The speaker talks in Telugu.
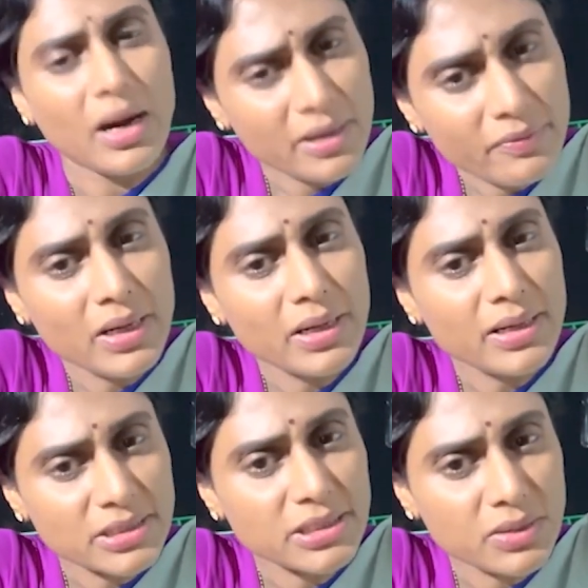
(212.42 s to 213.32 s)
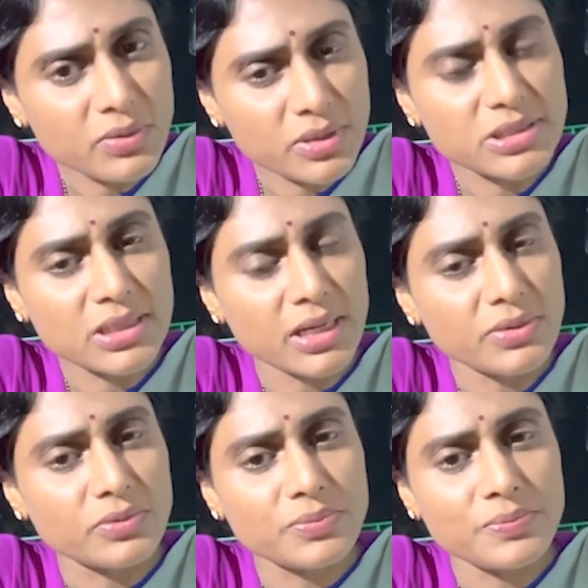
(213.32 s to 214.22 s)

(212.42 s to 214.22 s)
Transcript: ఆడవాళ్ల రక్షణ గురించి కాదు